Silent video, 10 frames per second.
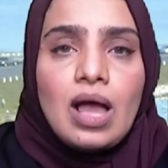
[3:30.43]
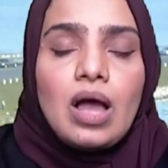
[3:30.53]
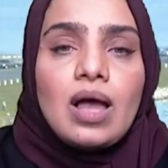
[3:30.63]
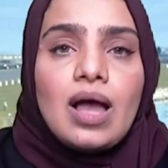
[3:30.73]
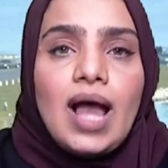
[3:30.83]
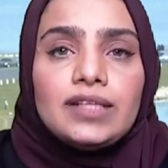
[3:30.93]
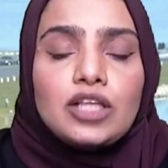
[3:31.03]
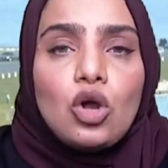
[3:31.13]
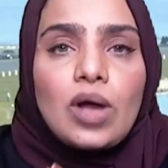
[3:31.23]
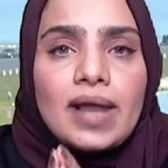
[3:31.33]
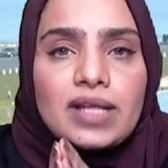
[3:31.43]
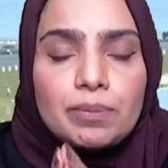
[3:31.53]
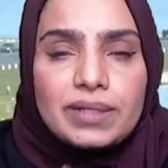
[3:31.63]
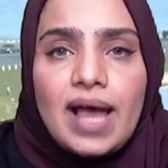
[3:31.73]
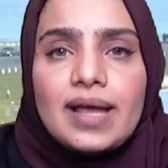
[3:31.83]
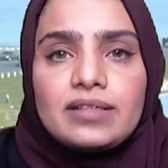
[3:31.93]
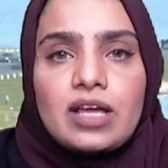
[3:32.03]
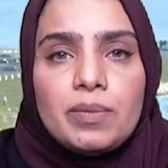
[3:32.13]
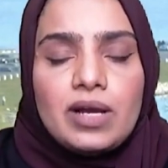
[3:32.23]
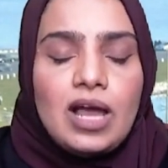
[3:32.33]
آه، حتى لو كانت بداية
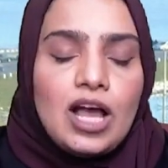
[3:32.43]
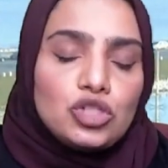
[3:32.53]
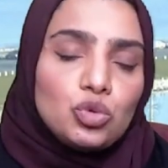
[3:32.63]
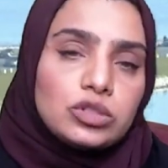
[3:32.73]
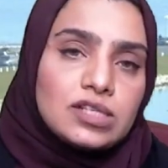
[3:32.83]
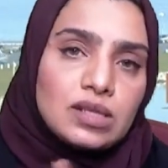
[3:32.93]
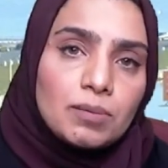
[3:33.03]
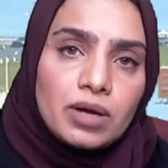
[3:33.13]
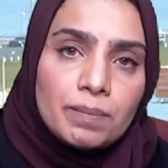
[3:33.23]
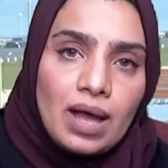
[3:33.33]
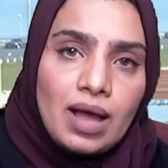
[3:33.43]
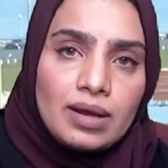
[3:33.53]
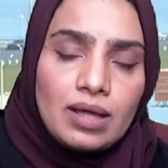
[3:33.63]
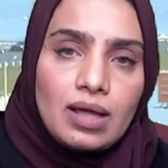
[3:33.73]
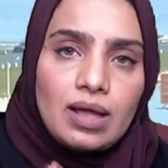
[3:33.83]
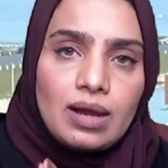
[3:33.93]
من الحج وتستمر معنا